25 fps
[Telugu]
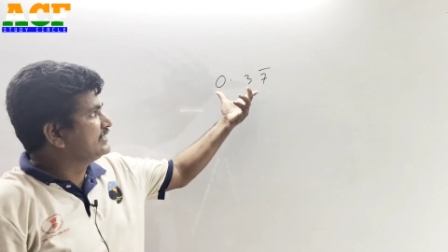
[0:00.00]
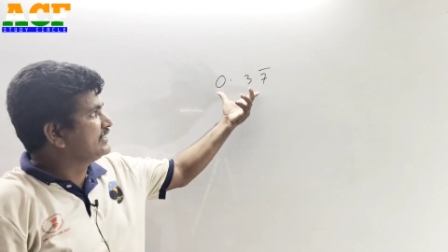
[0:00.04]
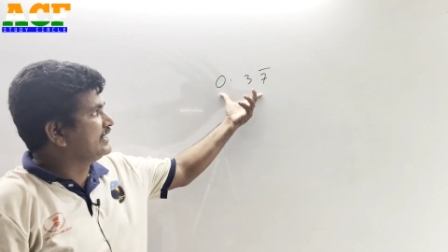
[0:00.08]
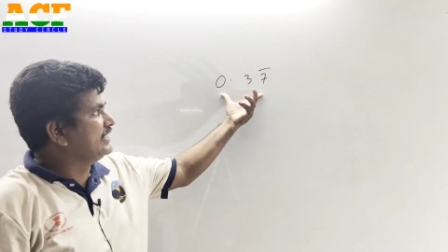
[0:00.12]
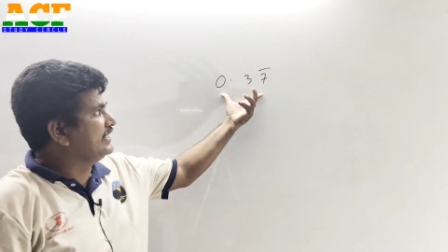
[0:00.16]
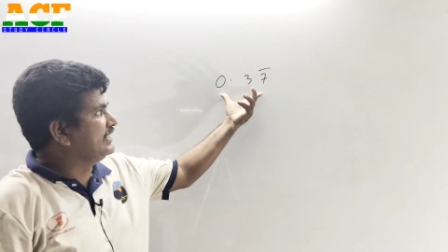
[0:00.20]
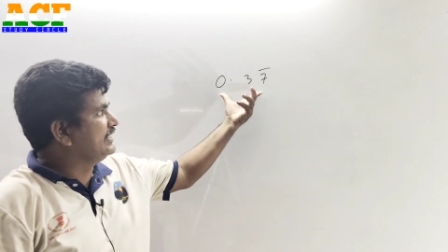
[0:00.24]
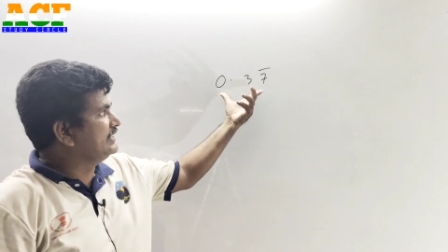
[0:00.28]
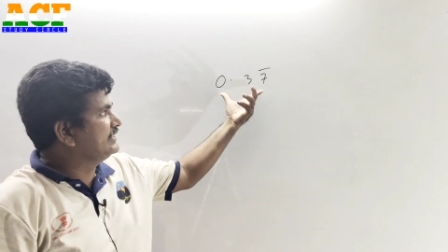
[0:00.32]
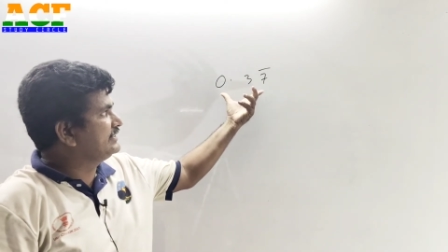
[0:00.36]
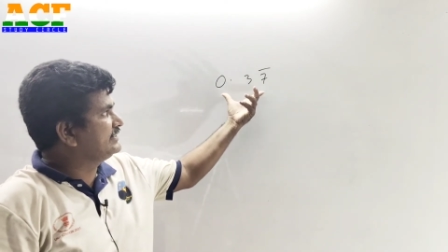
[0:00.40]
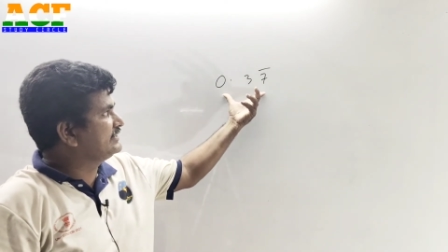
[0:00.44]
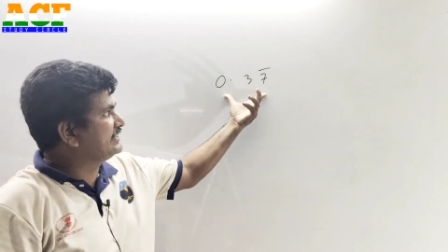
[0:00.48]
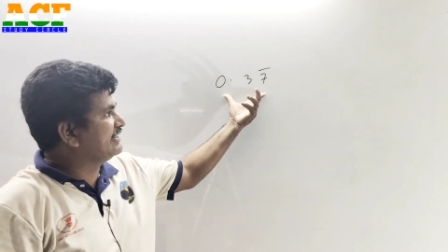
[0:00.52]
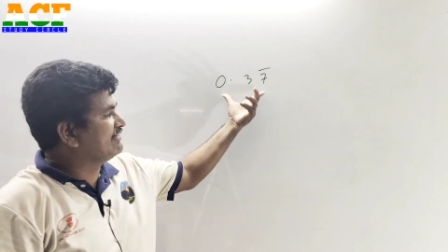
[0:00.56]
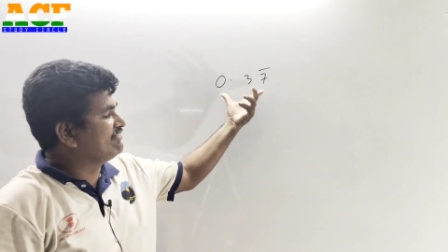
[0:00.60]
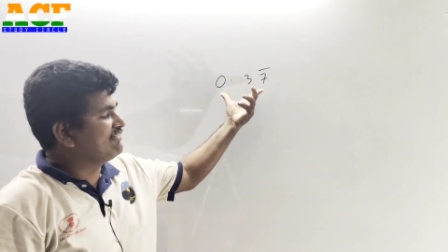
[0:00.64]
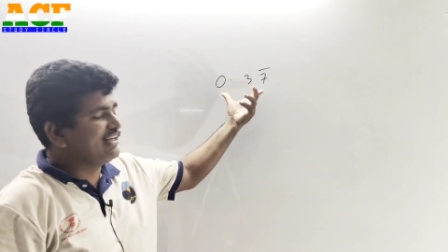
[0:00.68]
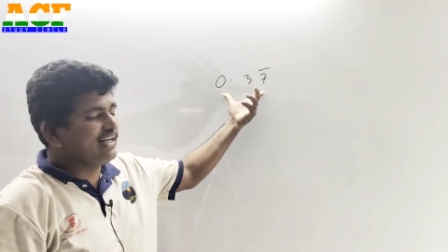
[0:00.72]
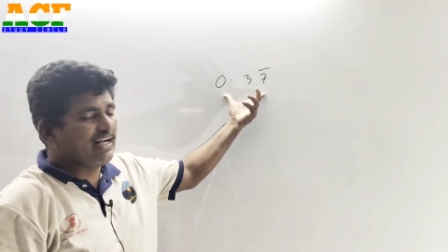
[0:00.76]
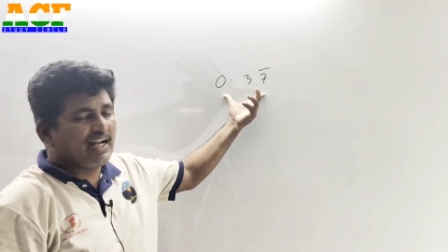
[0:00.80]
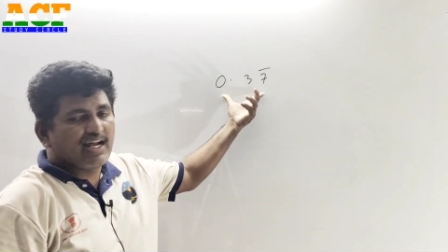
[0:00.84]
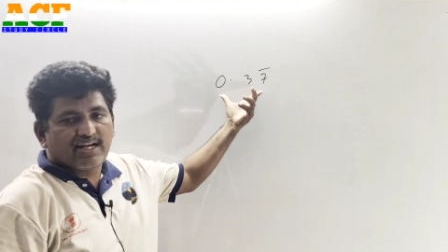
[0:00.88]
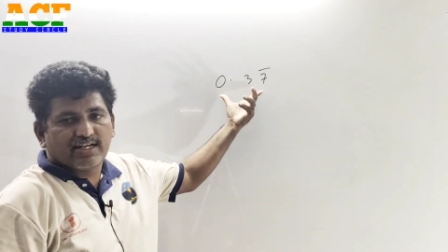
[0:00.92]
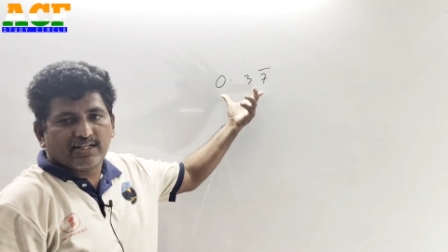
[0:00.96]
త్రీ
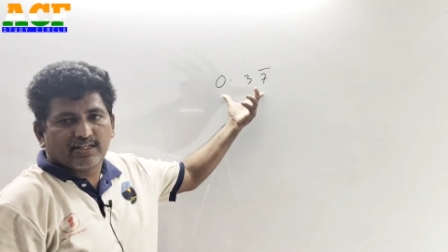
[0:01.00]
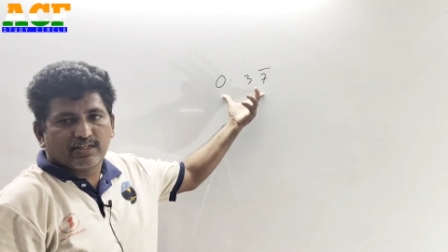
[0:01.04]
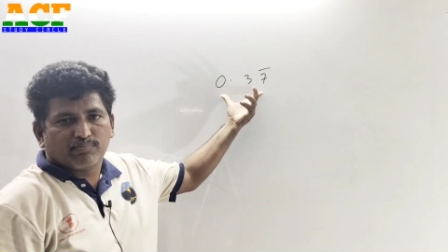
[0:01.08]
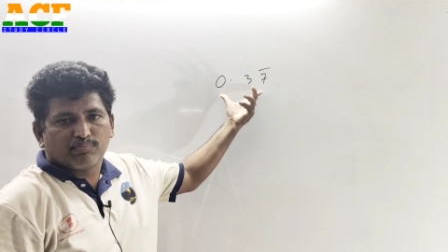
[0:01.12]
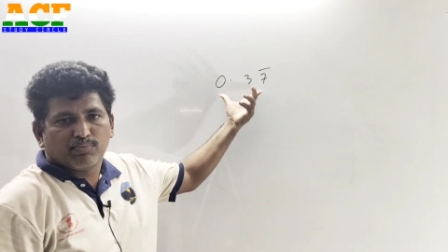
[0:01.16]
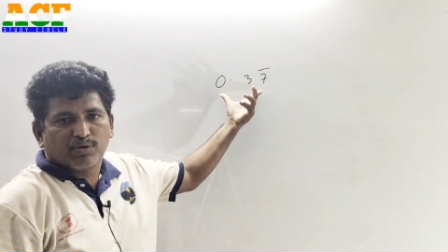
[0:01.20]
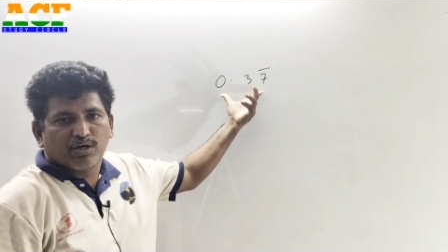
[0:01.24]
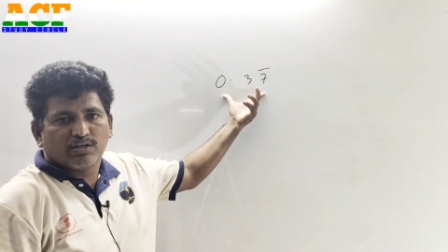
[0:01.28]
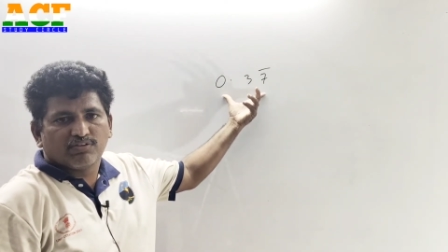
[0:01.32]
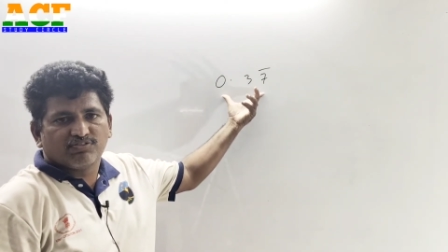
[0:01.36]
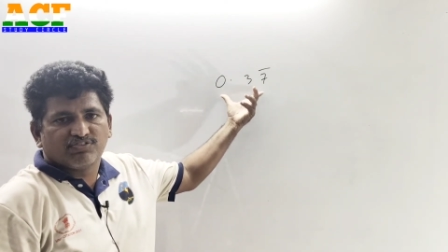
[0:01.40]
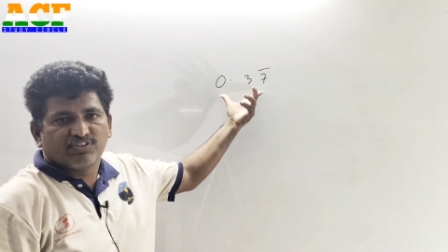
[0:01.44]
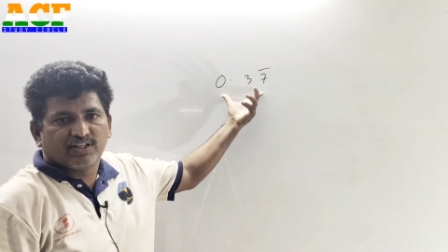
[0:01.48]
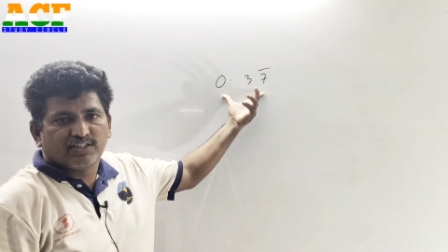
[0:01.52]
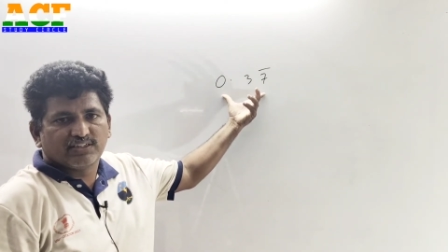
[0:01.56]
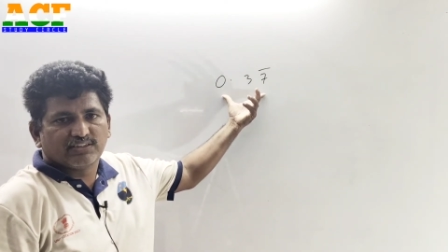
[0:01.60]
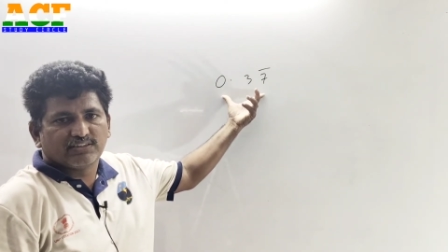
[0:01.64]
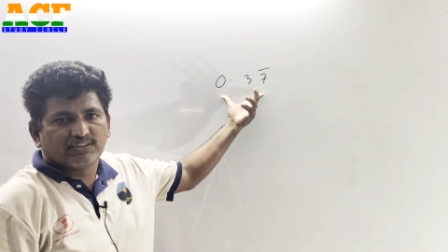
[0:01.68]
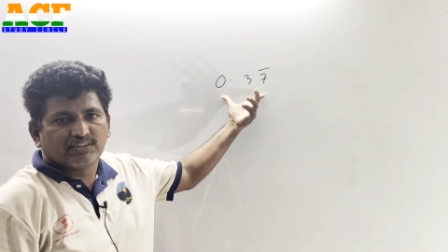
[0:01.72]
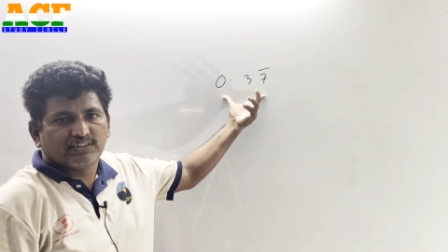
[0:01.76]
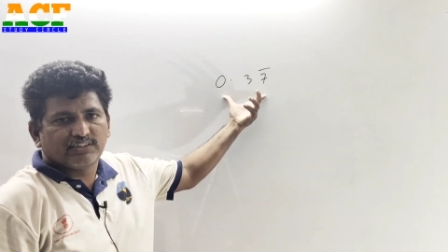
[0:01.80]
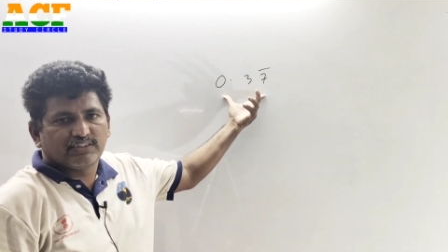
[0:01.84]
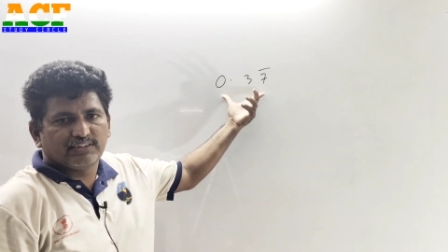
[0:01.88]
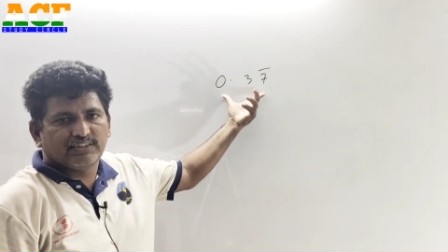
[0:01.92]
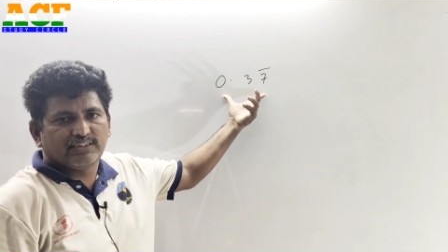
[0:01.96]
సెవెన్ అండర్ బార్
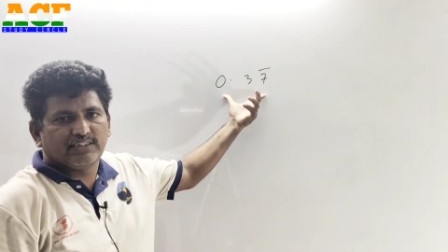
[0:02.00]
ఫ్రెండ్స్